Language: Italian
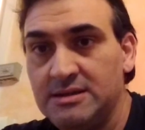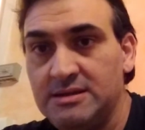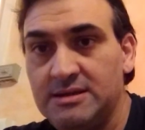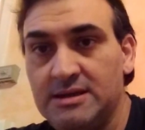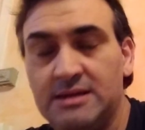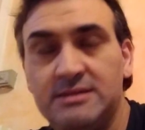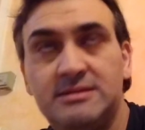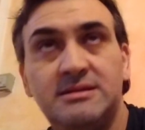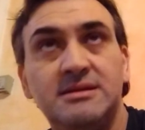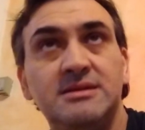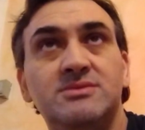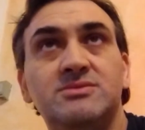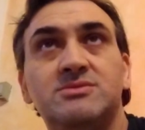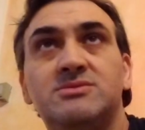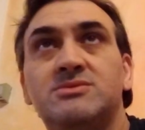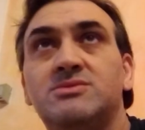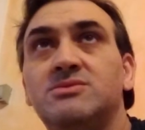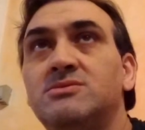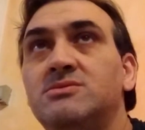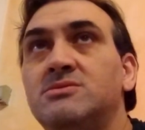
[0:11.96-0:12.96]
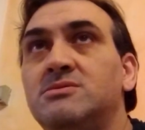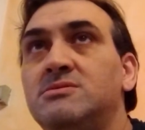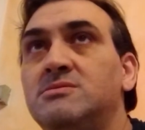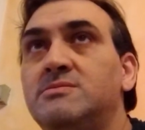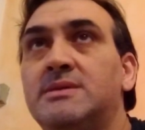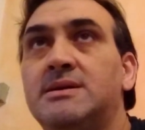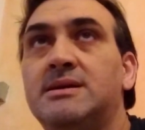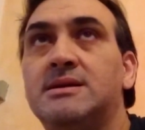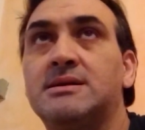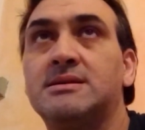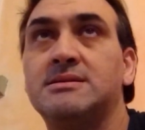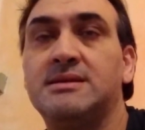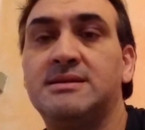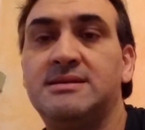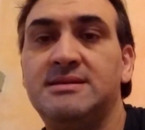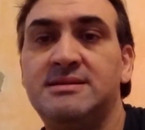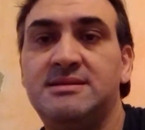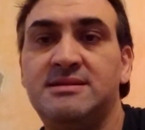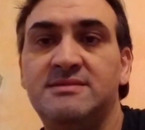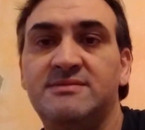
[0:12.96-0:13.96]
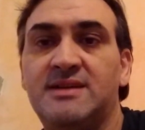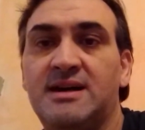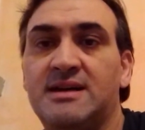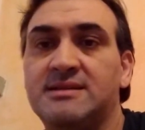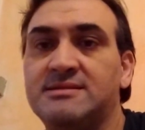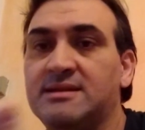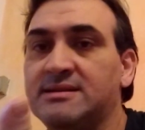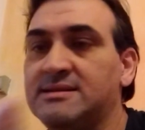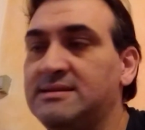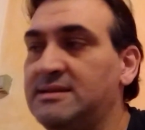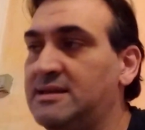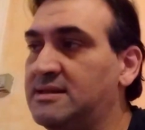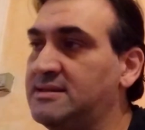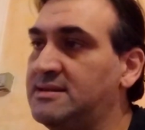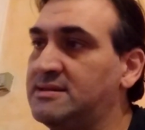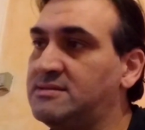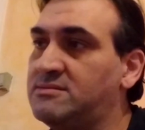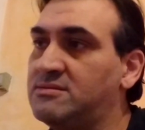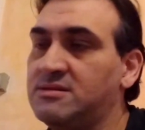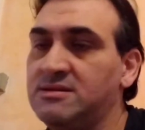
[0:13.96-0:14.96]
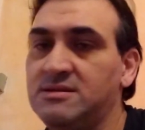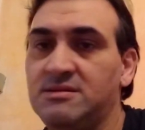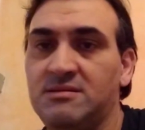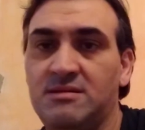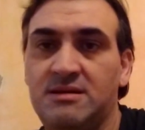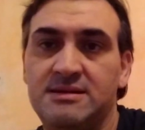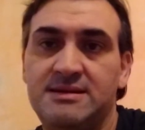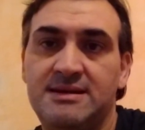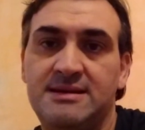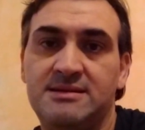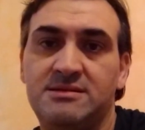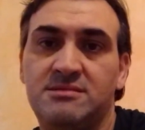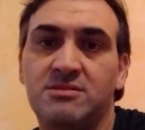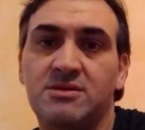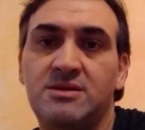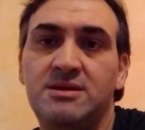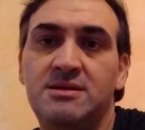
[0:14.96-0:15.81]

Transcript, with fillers: di altri youtuber, di chi si vanta, chi l'ha detto, chi non l'ha detto.